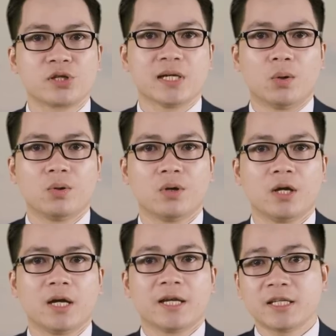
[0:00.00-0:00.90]
1 triệu.
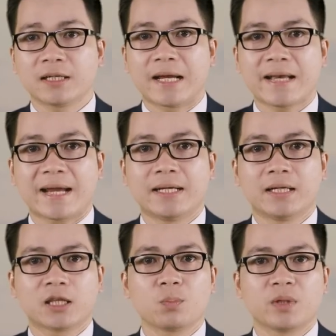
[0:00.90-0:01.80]
Nhưng đến nay,
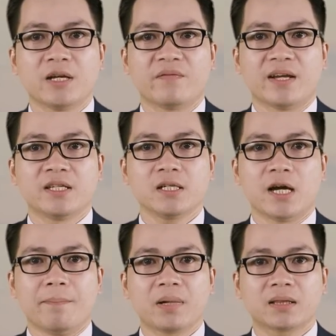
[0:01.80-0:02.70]
thông tin về những
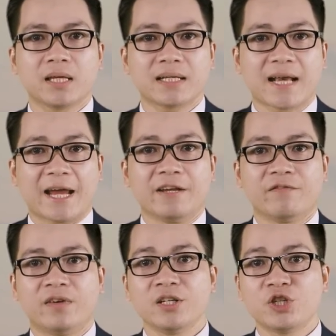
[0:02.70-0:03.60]
người mất tích này
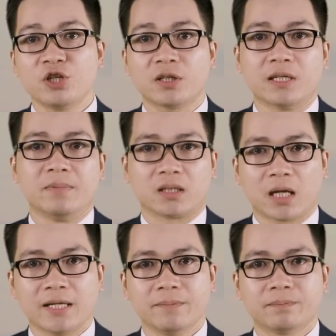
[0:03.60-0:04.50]
vẫn chưa tìm được
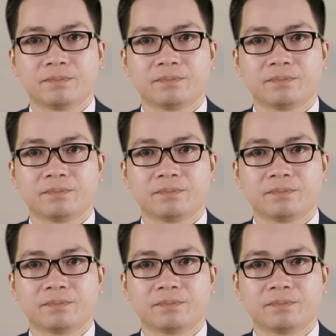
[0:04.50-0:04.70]
thấy.